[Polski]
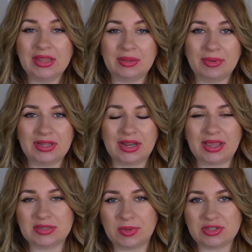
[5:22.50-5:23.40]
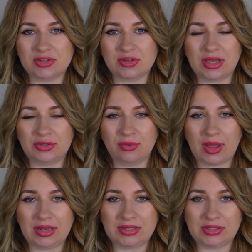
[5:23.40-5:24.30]
temat raka jest bardzo
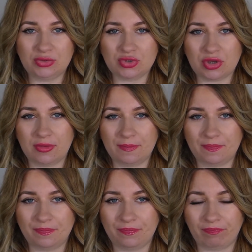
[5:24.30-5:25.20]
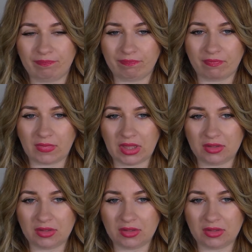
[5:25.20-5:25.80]
aktualny i dużo, mm,